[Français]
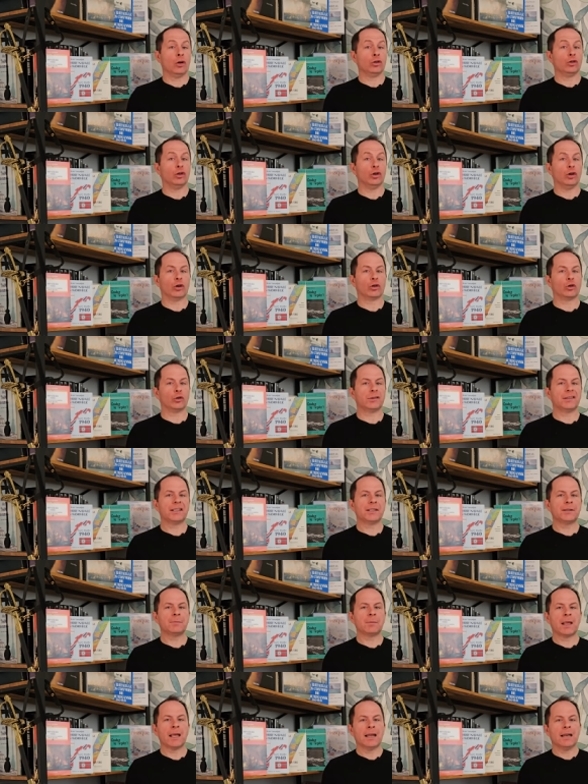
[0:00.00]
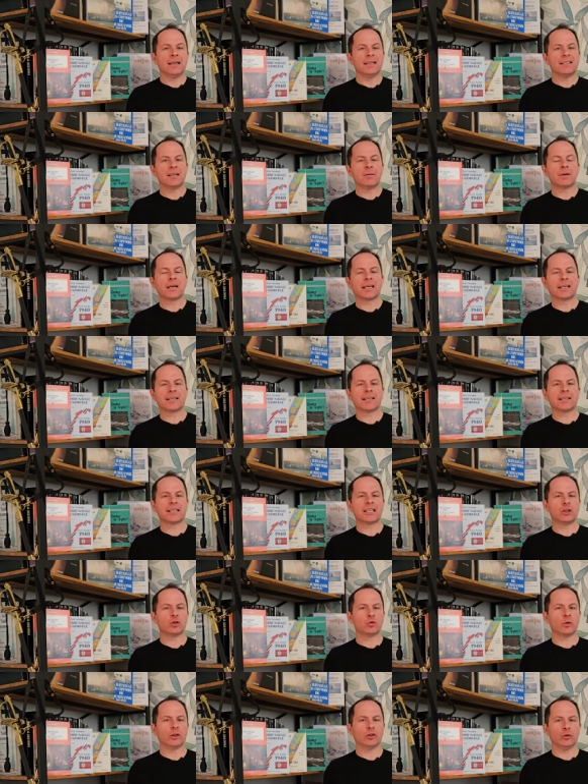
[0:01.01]
De leur côté, les Américains qui
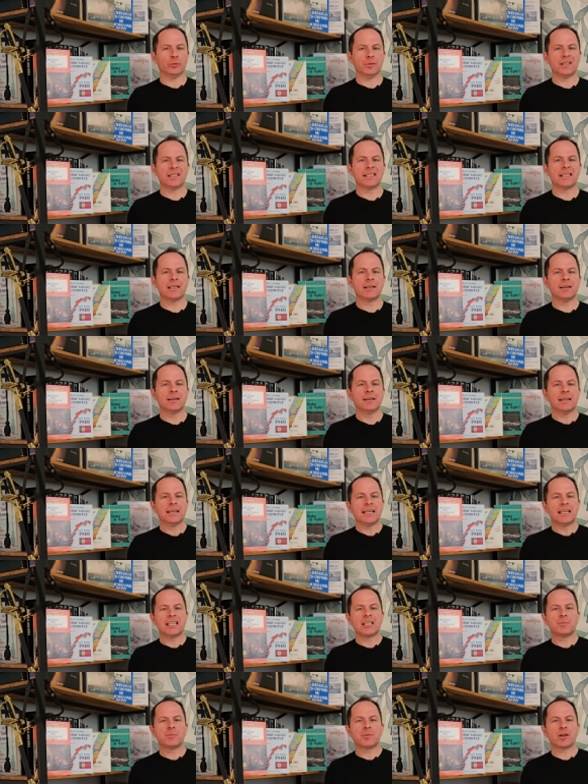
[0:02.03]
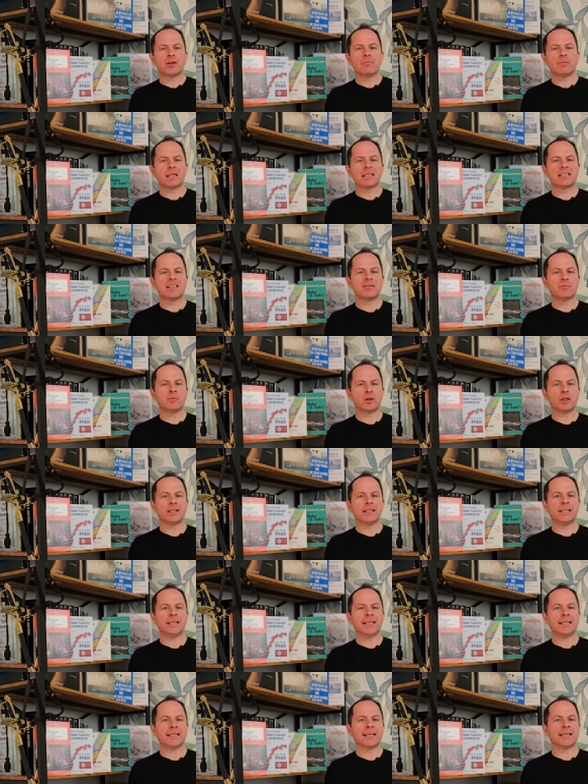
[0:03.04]
jouent à domicile espionnent massivement les
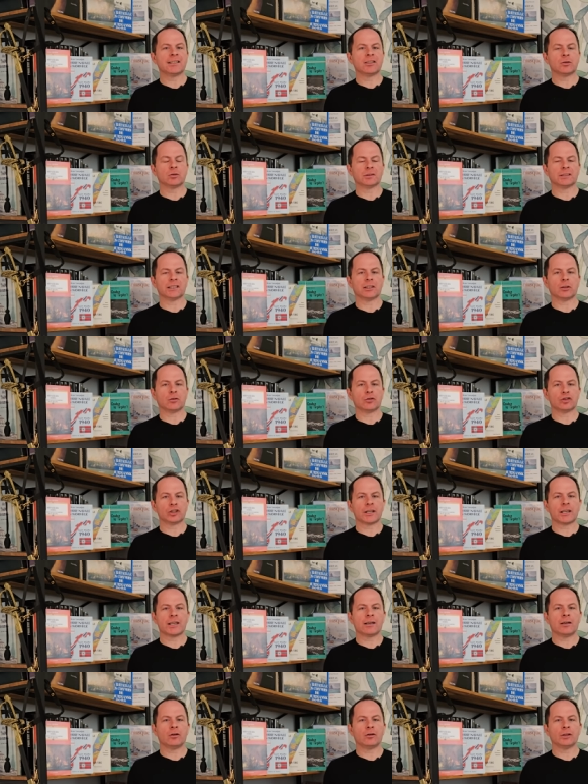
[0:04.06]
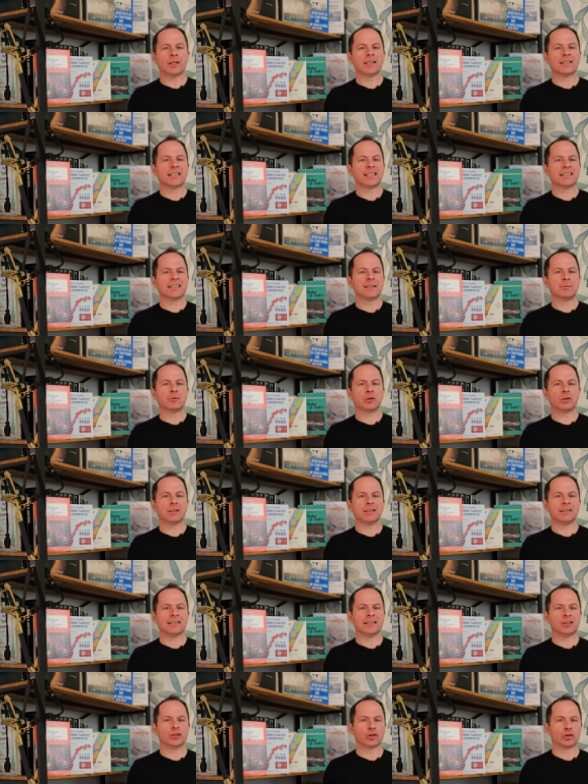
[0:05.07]
délégations étrangères en interceptant
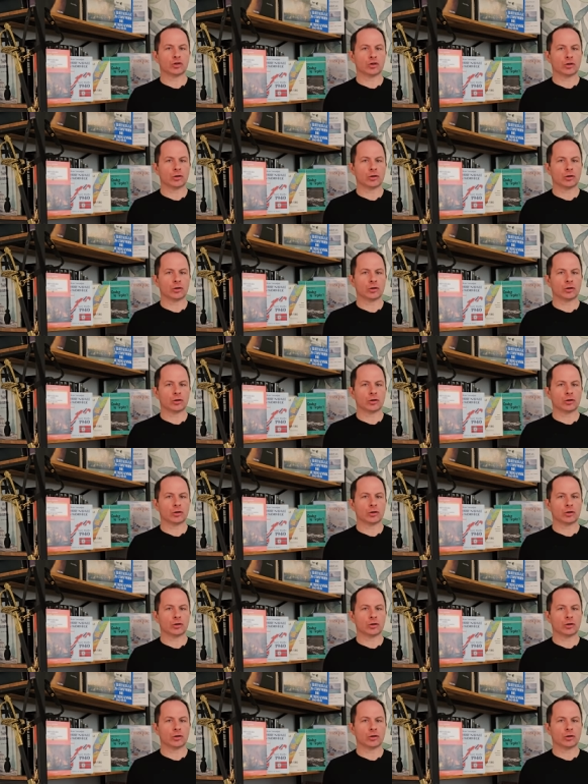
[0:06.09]
les échanges